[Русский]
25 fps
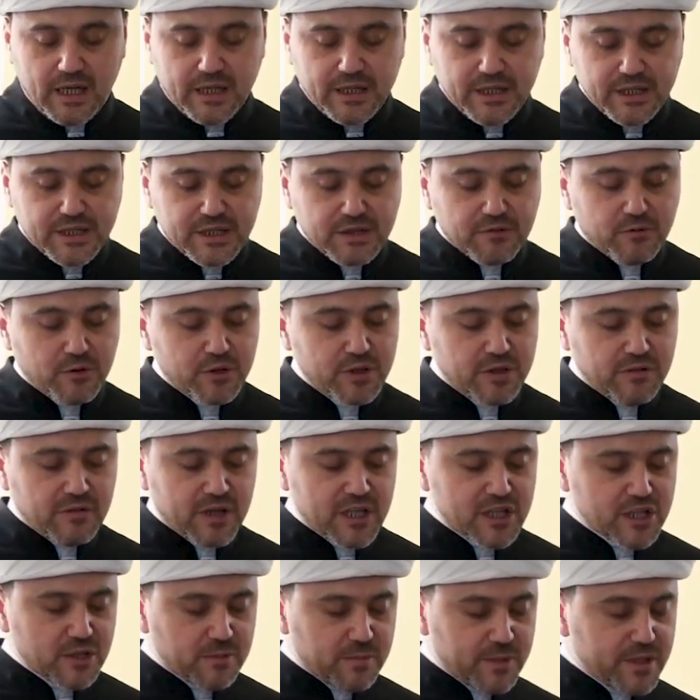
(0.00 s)
И сегодня
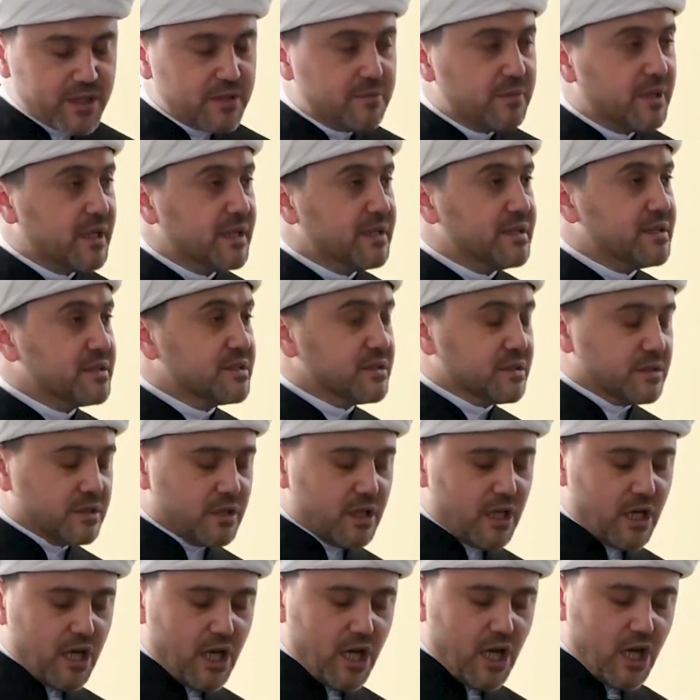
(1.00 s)
важно понимать,
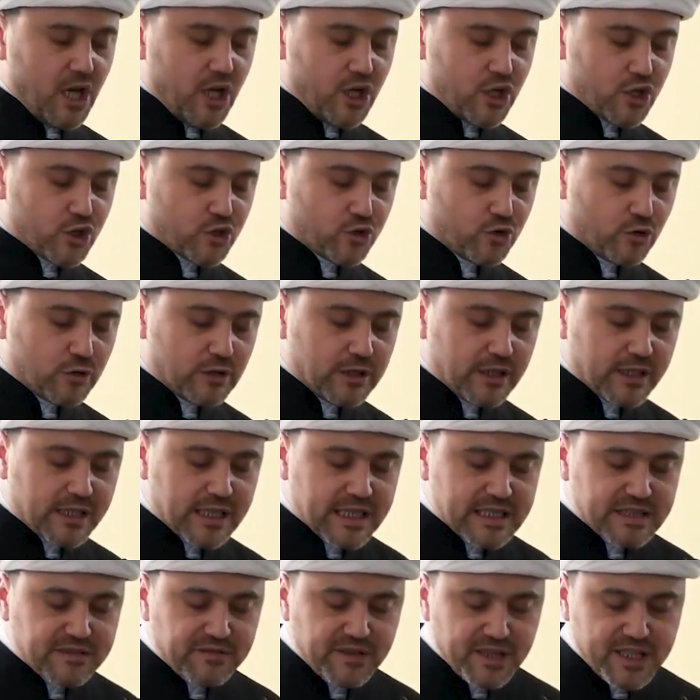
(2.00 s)
что для
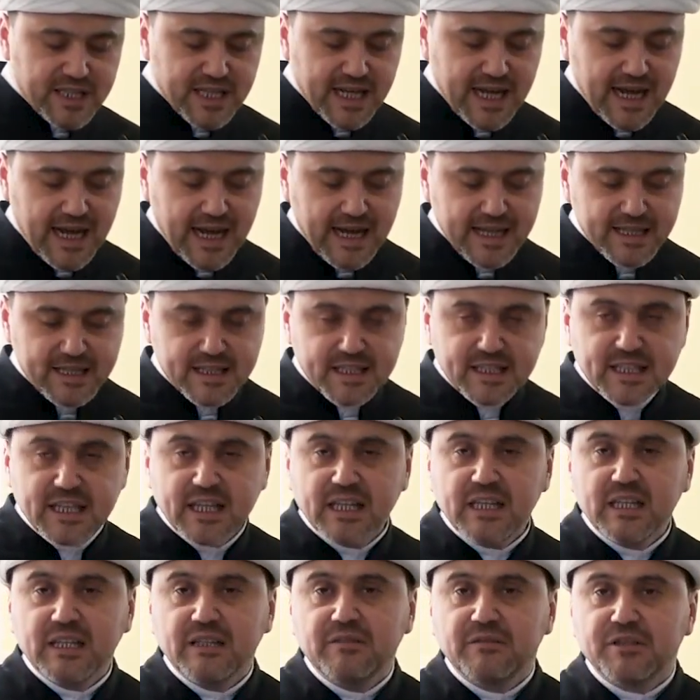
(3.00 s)
развития
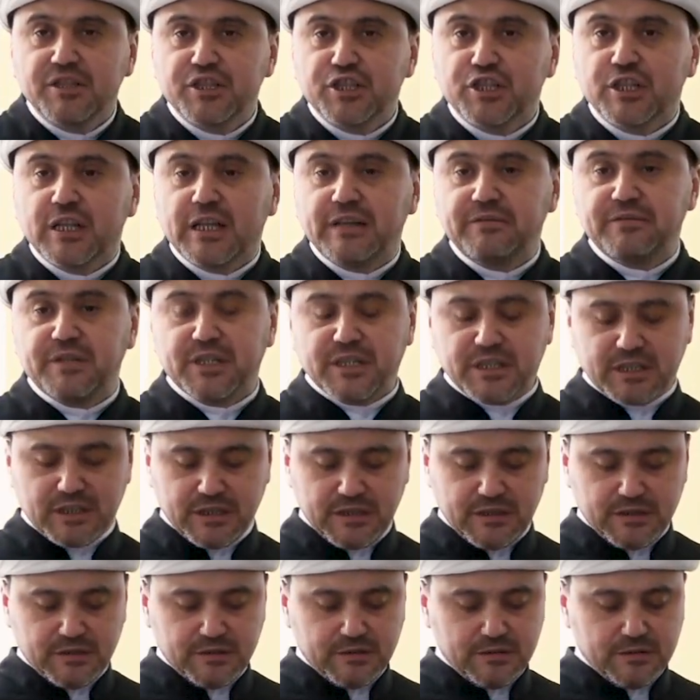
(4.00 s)
отдельного
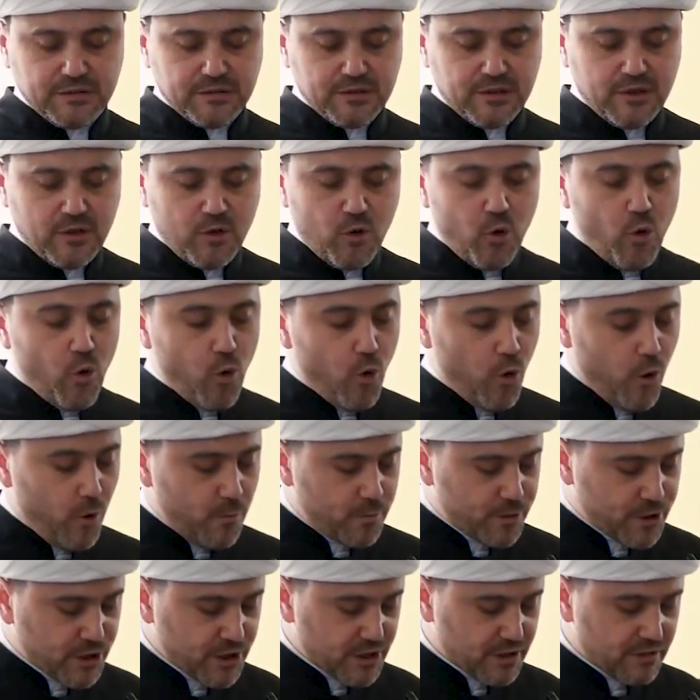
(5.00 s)
человека,
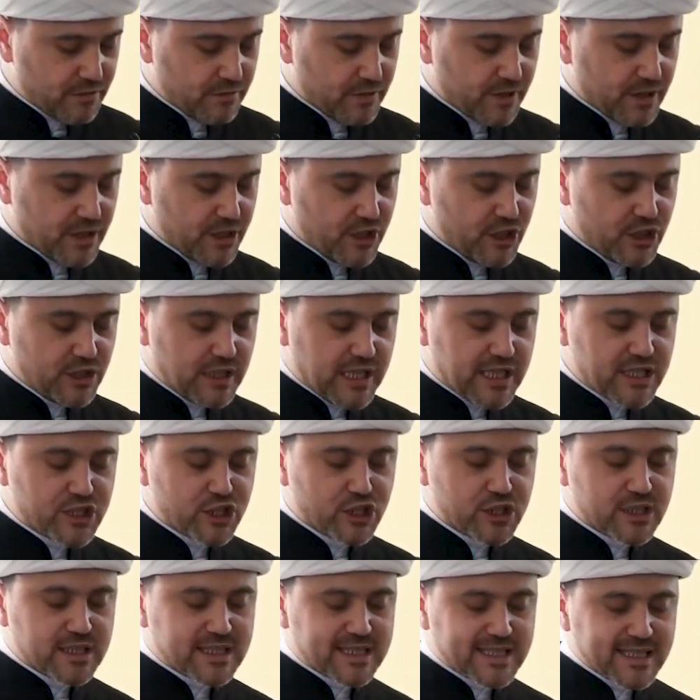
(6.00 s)
общества и
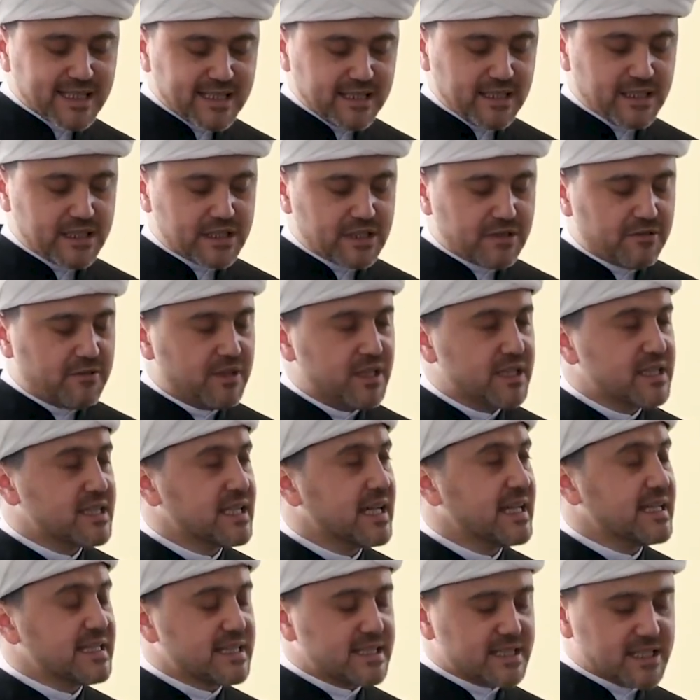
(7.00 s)
даже целой
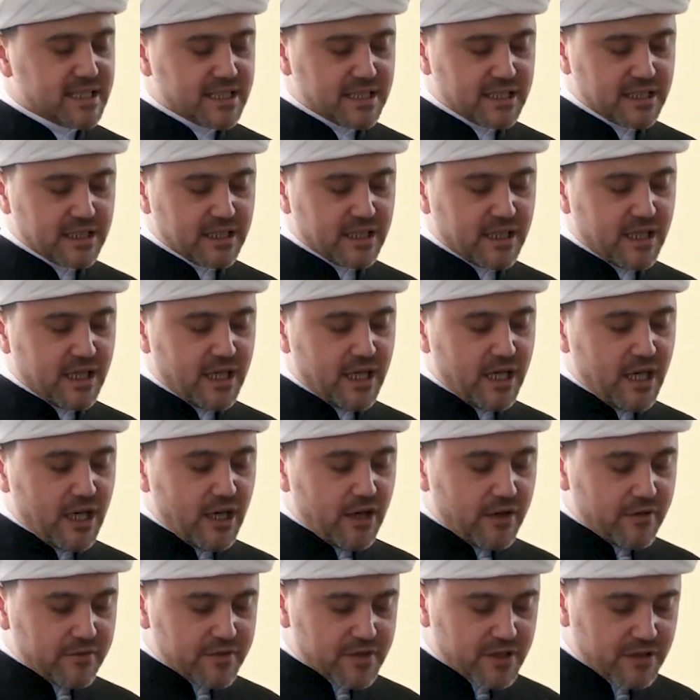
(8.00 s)
цивилизации
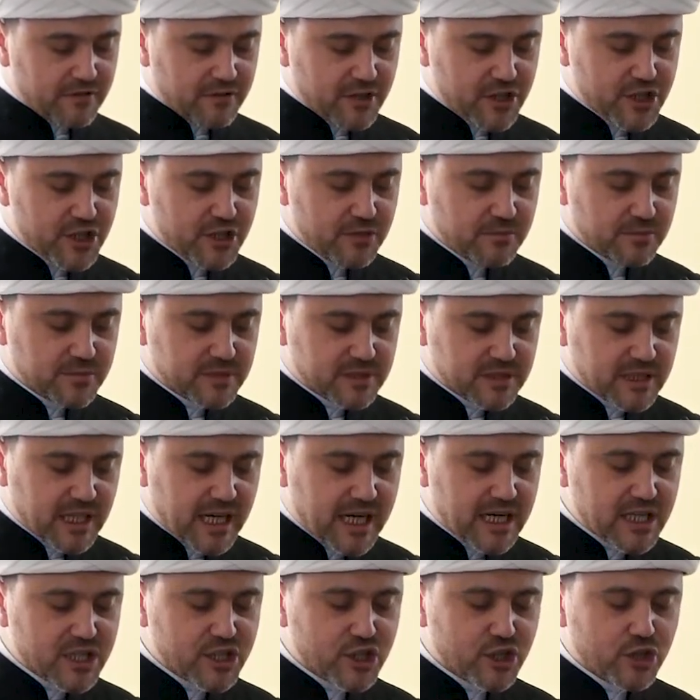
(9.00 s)
Всевышним
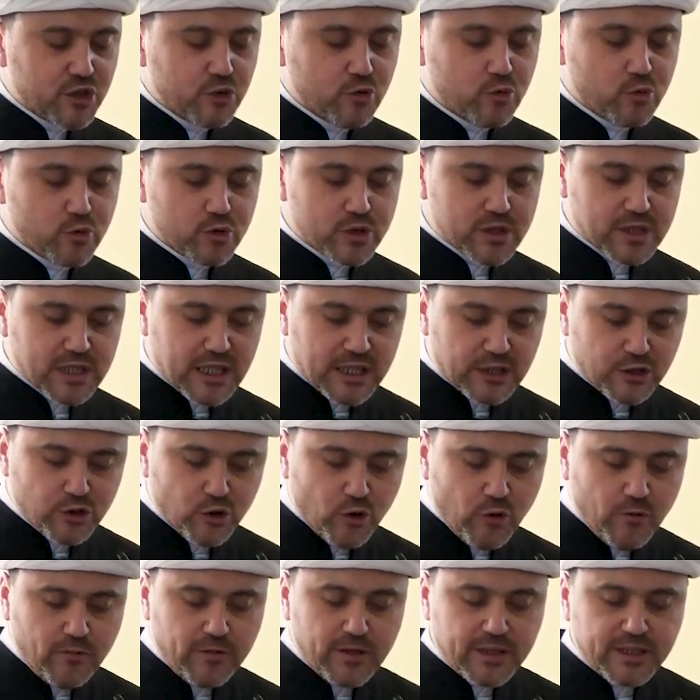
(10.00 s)
также
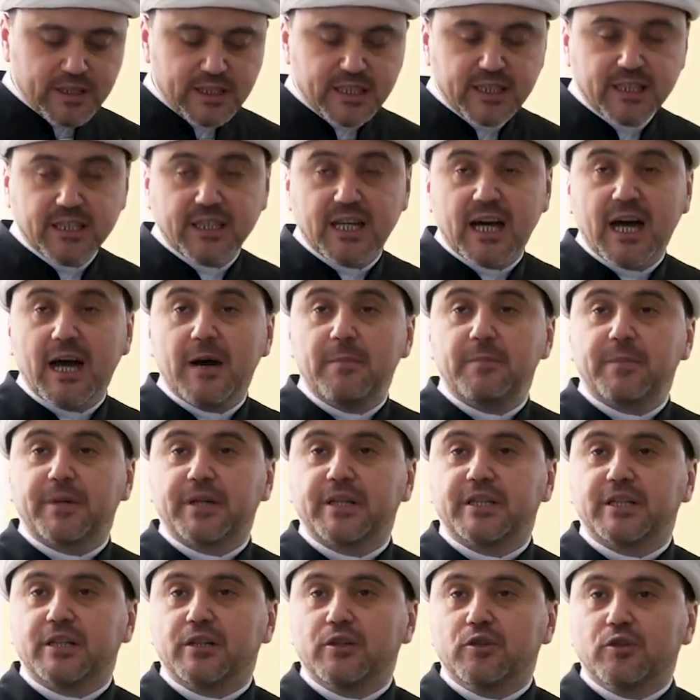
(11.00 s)
установлены
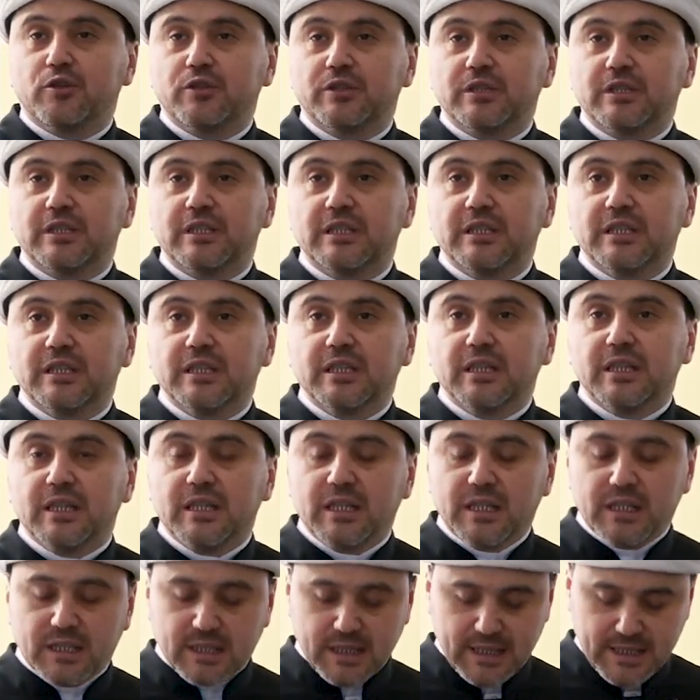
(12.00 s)
определенные
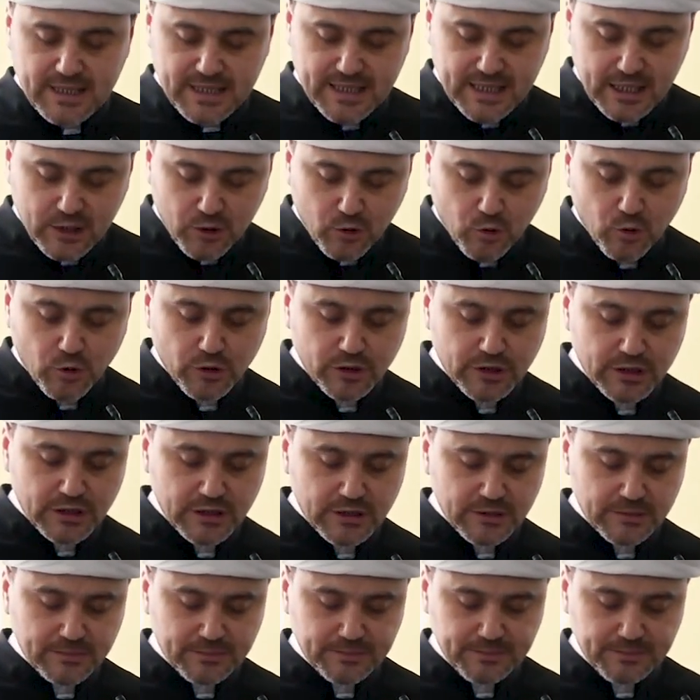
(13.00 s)
законы.